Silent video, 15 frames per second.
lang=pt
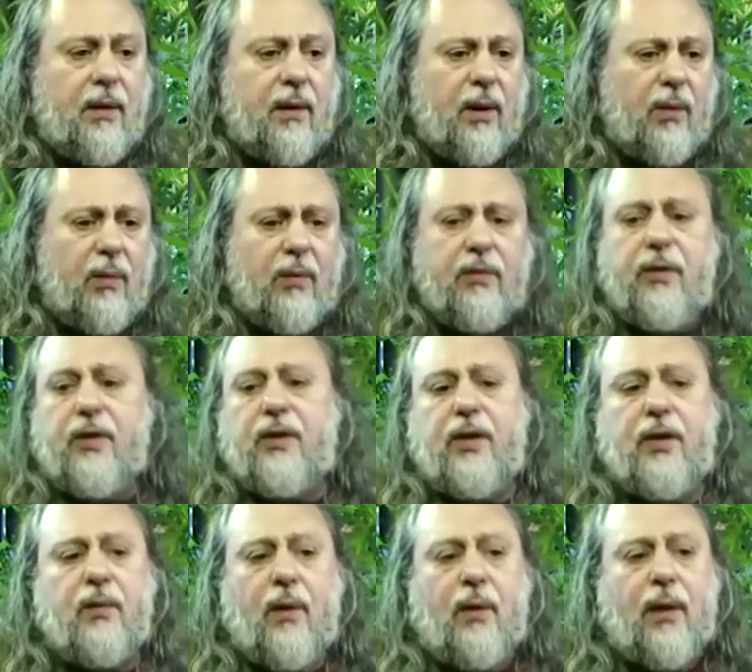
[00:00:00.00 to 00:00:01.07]
não com o
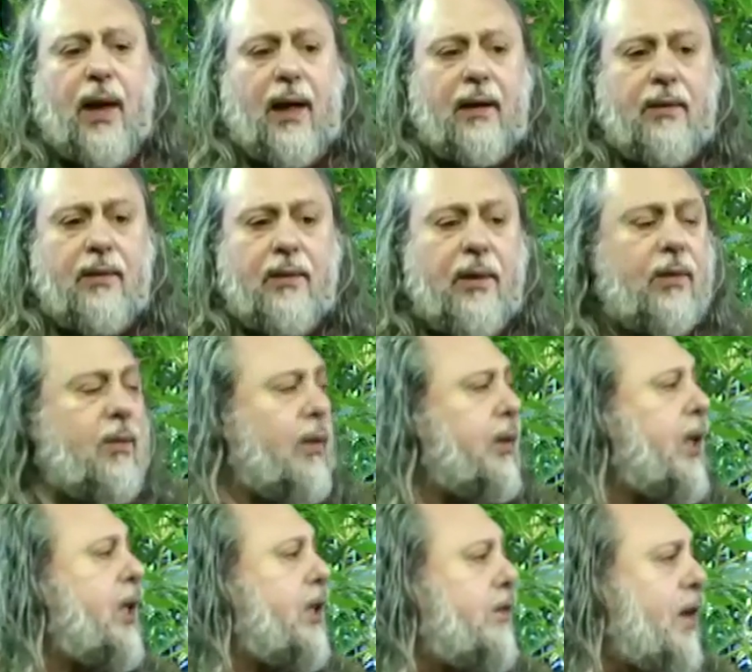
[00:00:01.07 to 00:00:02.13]
vizinho ao lado, não com
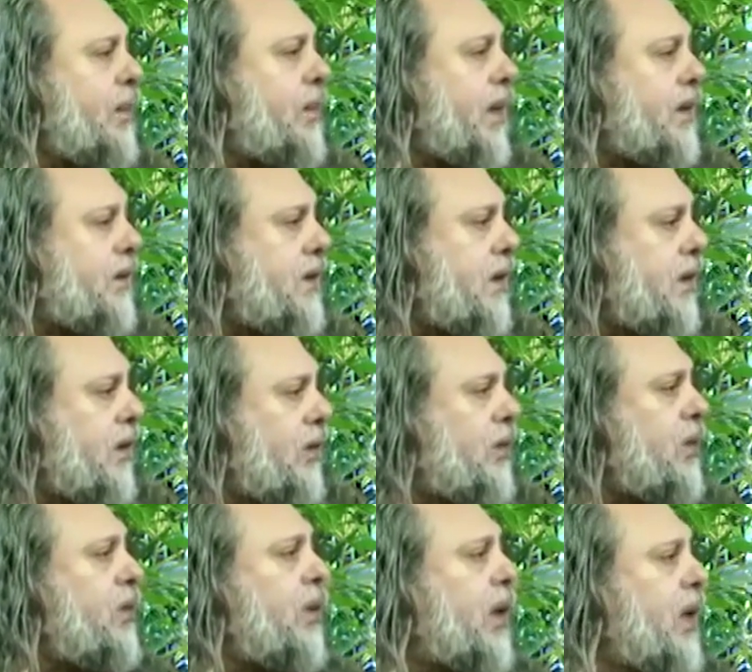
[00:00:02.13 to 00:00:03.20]
alguém que vai passando, não
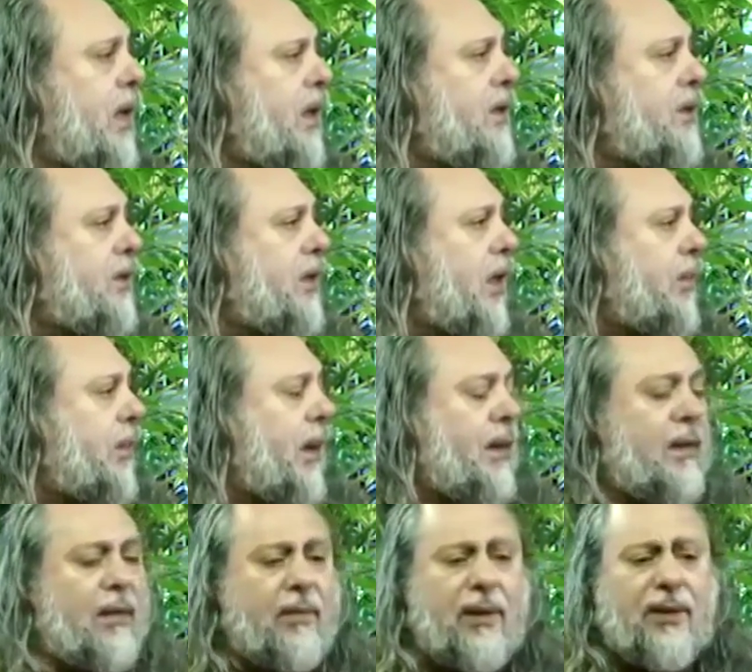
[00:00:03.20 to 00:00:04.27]
com um colega de
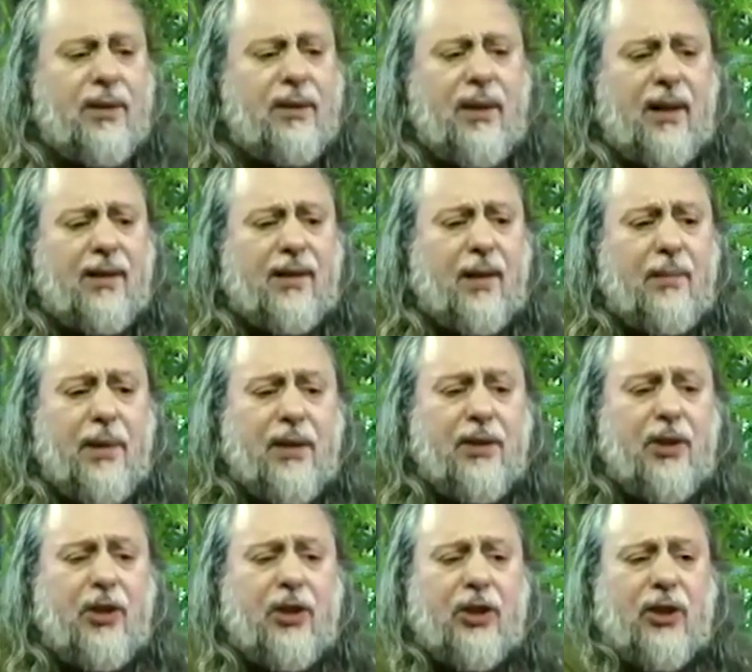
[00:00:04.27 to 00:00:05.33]
trabalho. Não, a gente tem que saber as
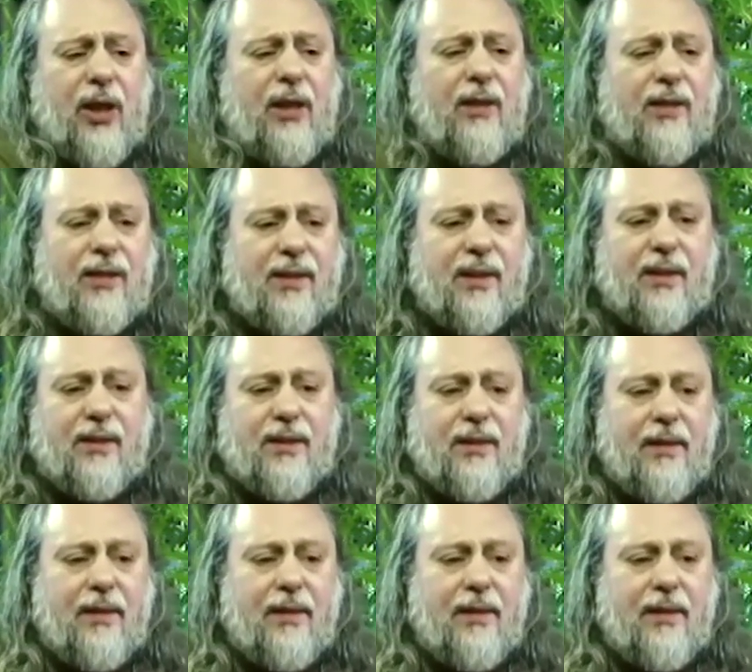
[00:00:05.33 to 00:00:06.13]
distâncias.